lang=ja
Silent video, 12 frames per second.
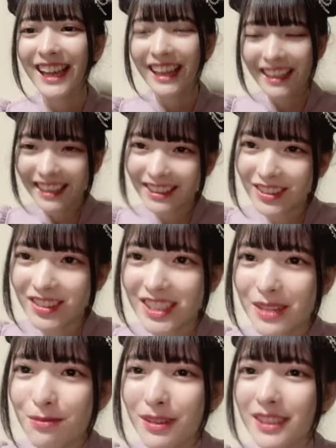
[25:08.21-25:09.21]
ありがとうご
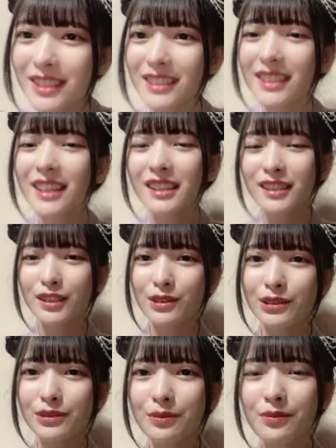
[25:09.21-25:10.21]
ざいます
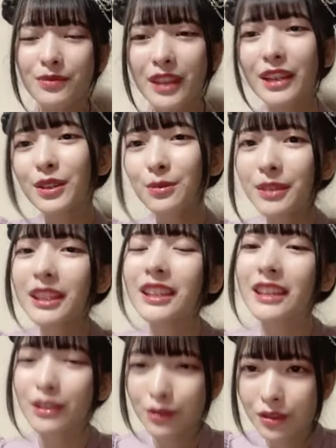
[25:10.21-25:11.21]
そうあと見て
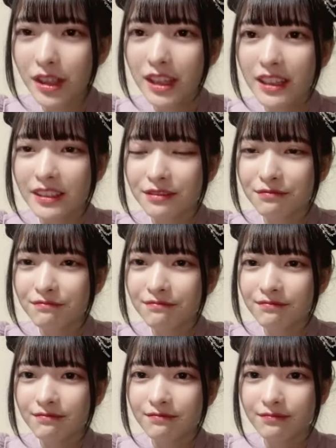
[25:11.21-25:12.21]
たのは
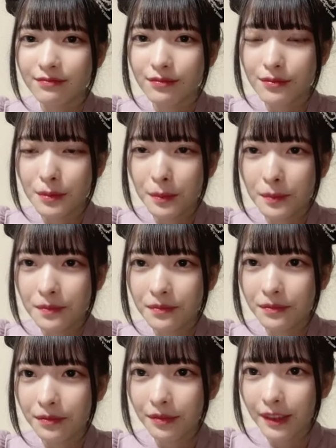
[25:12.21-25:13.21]
うん
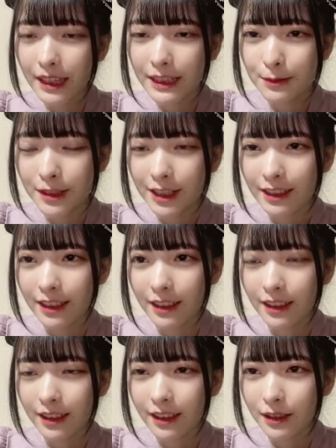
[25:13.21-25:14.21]
何見てた
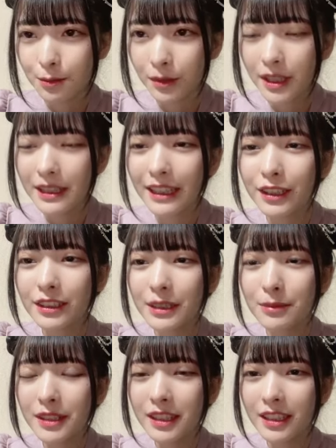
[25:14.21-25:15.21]
かなえ逆に
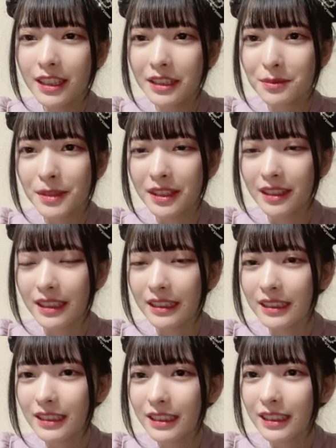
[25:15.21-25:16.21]
みんな何見て
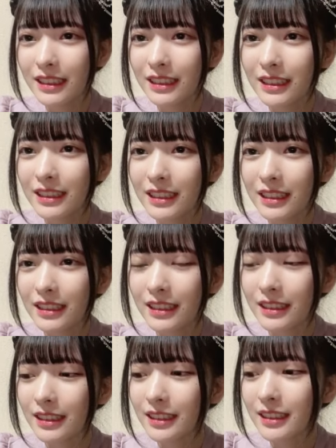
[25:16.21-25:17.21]
たなんか
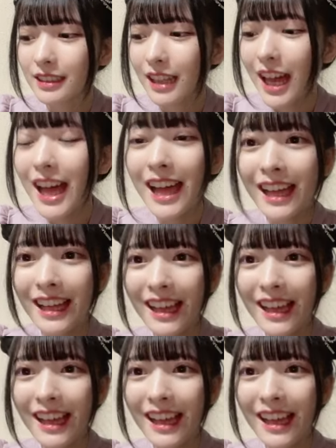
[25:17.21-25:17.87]
ああ